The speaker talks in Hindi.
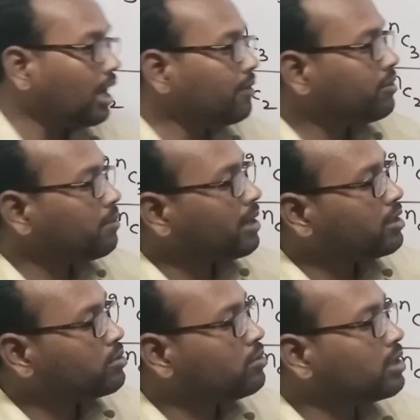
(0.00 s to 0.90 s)
और फिर
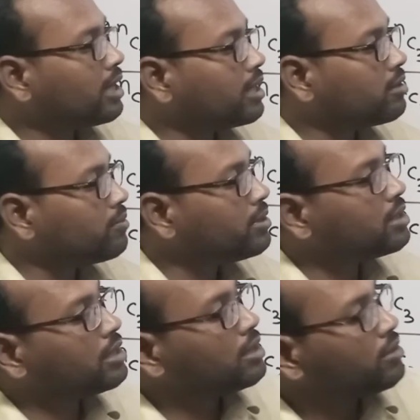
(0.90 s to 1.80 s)
माइनस टू घटाएंगे तो फिर
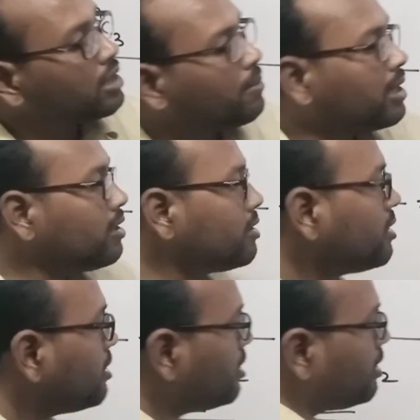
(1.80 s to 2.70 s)
से कितना हो जाएगा
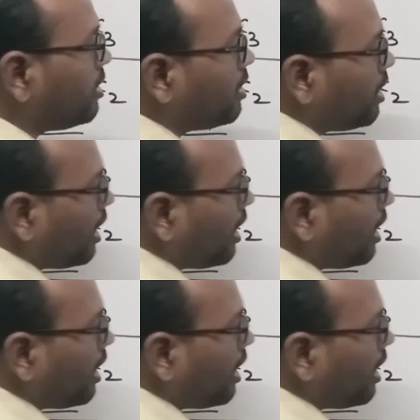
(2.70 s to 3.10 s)
माइनस थ्री